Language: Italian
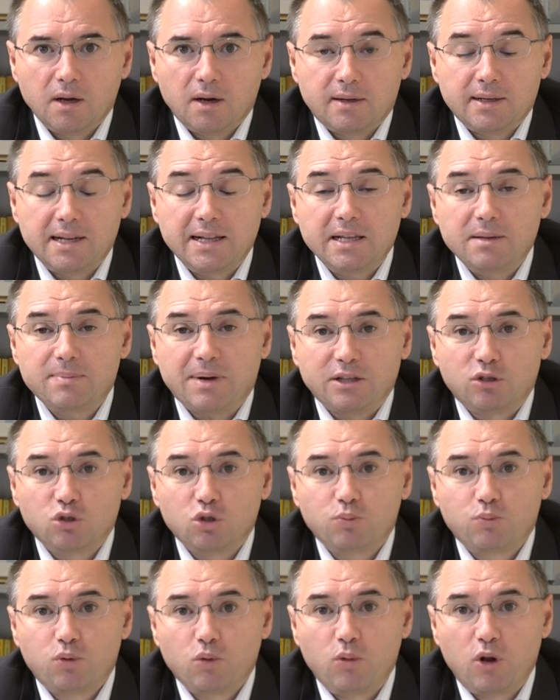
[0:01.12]
nel
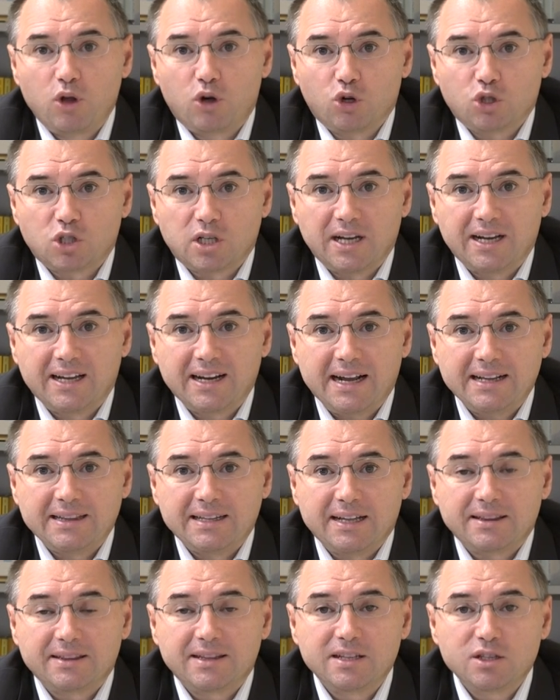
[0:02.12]
dibattito pubblico c'è grande
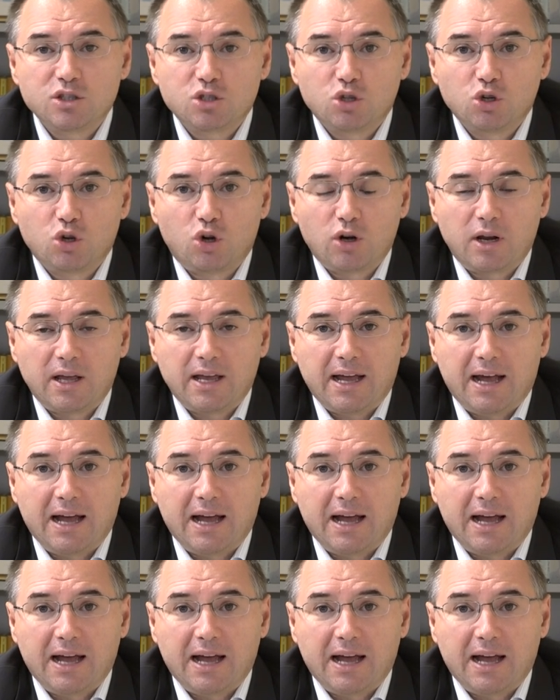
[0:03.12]
attenzione